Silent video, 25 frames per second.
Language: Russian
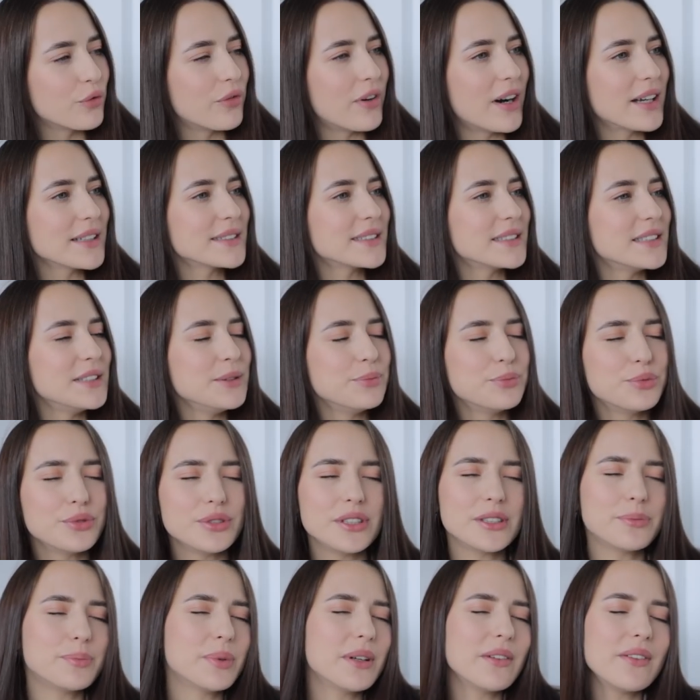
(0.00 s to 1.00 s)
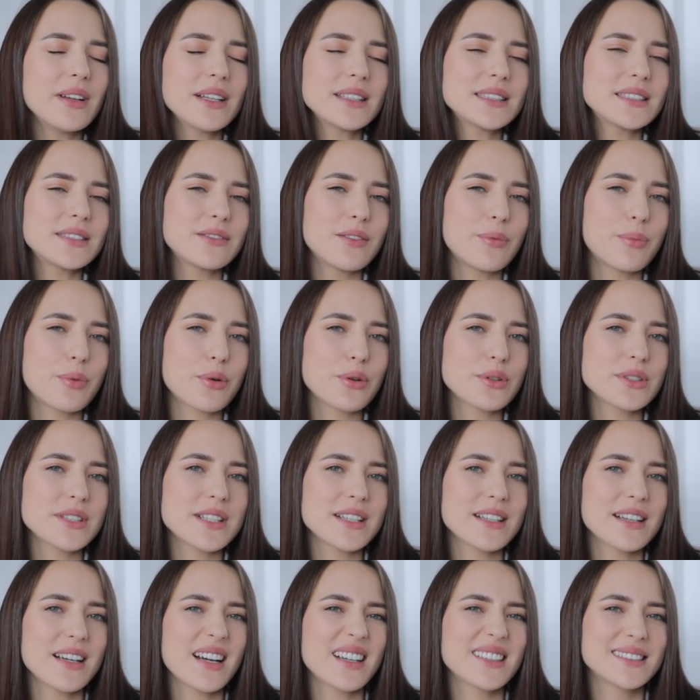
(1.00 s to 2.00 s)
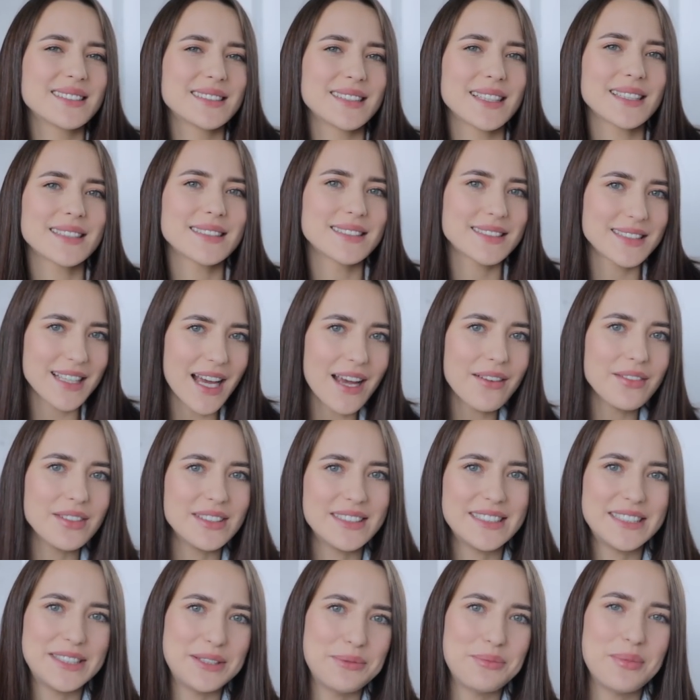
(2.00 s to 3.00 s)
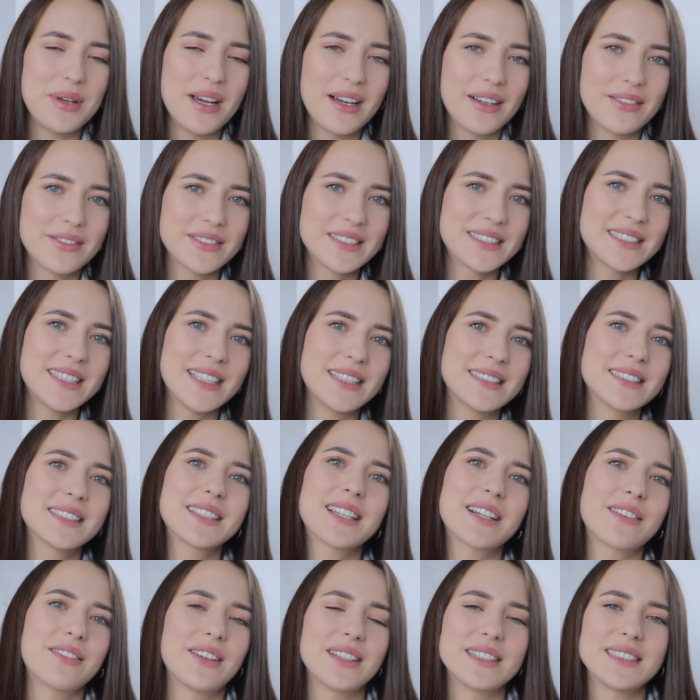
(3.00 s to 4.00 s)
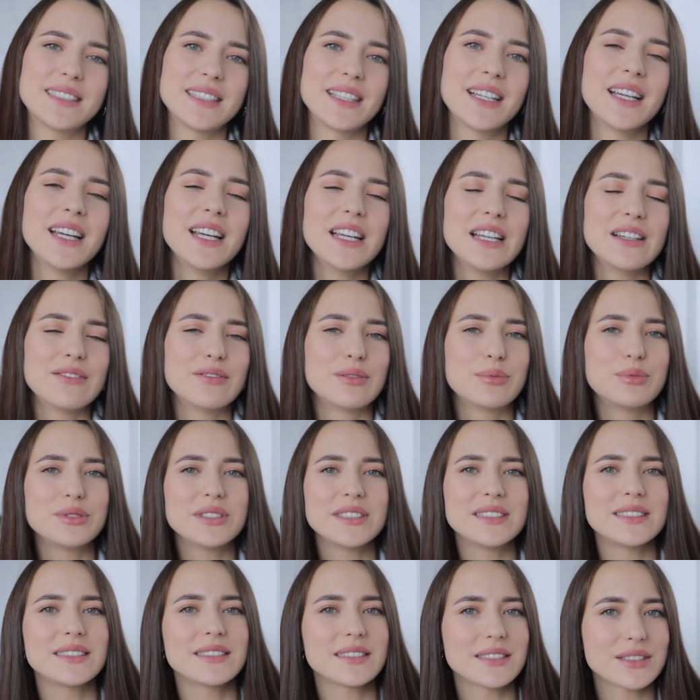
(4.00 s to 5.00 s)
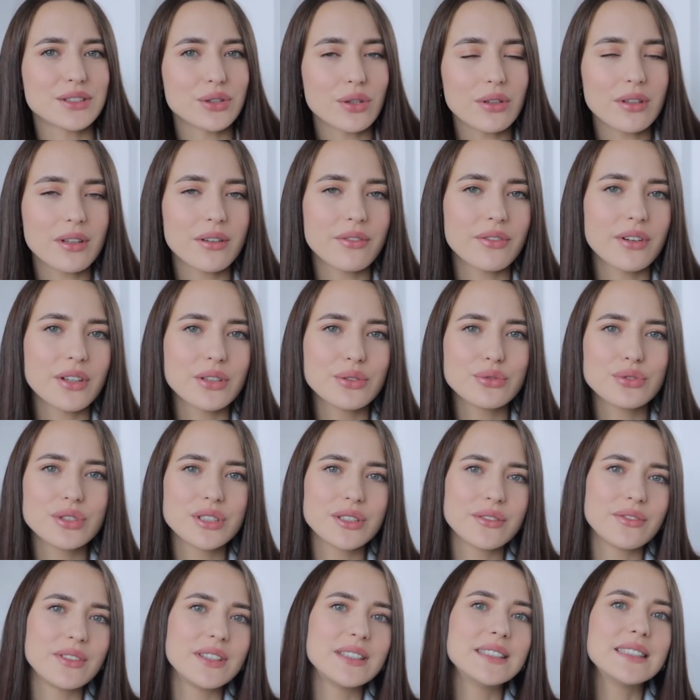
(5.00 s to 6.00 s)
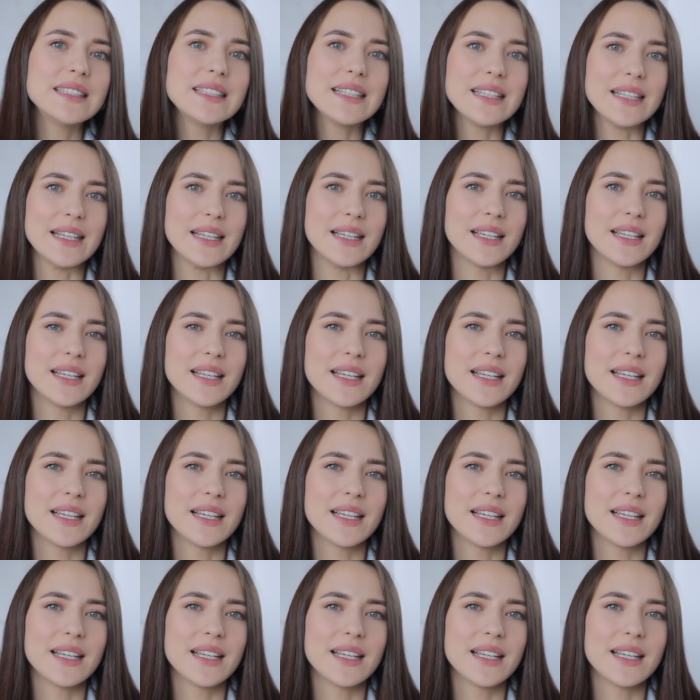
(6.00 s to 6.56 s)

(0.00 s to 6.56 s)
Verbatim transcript: вас не будет появляться вопроса, как заставить себя встать с кровати. Вы будете настолько воодушевлены